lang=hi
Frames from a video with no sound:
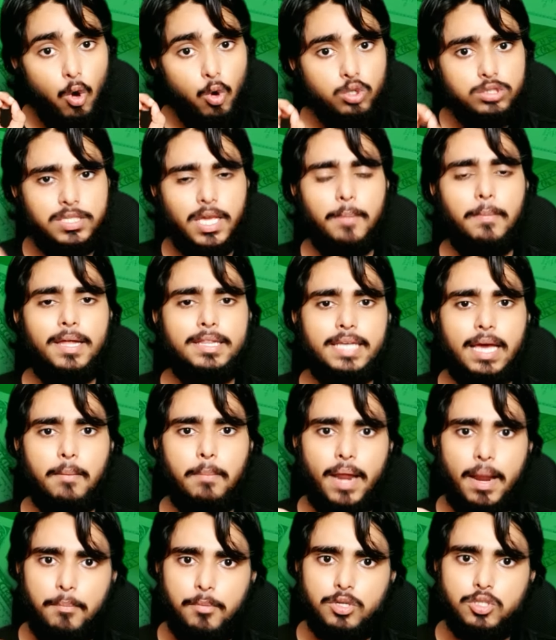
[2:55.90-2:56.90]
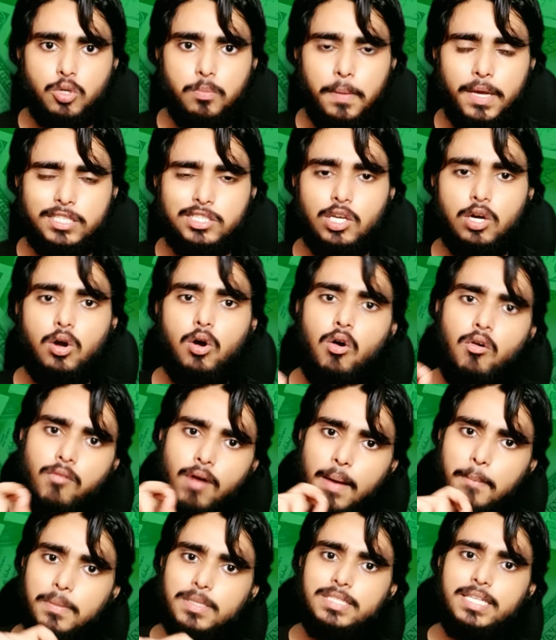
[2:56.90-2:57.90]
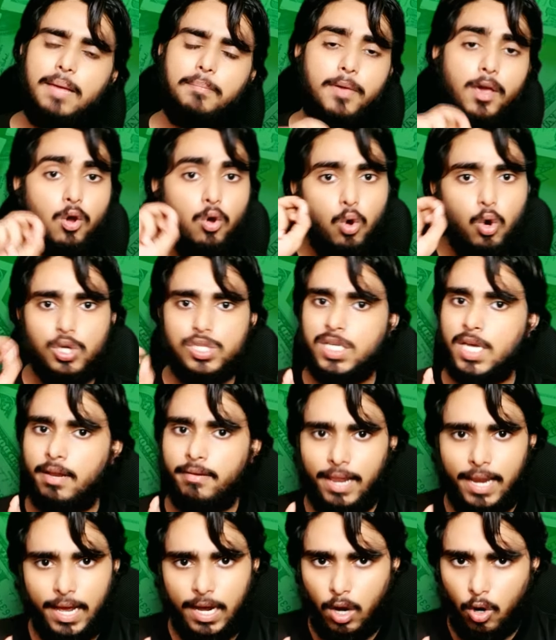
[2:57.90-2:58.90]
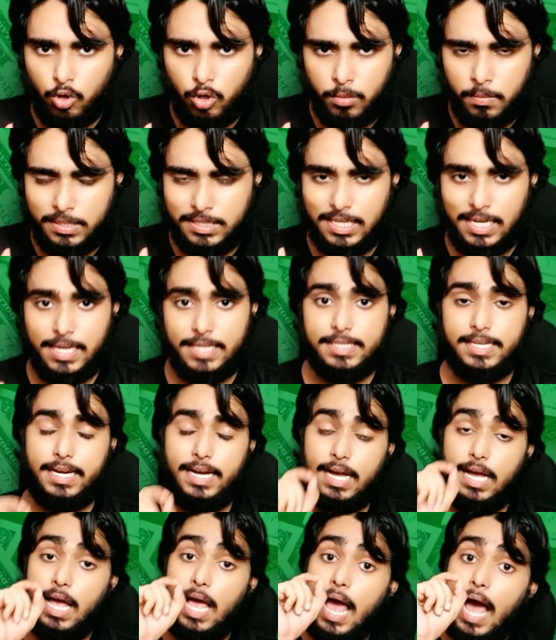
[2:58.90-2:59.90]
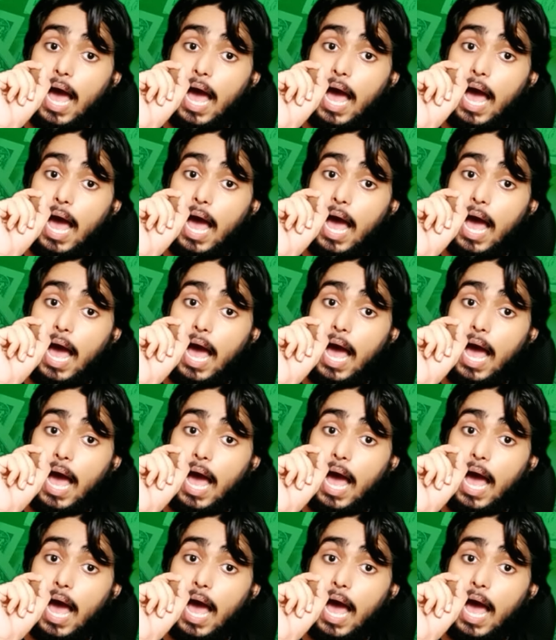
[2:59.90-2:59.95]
उसके बाद यहाँ पर आपका जो पैसा होगा वो वापस से आपके गो शेयर वाले अकाउंट में चला जाएगा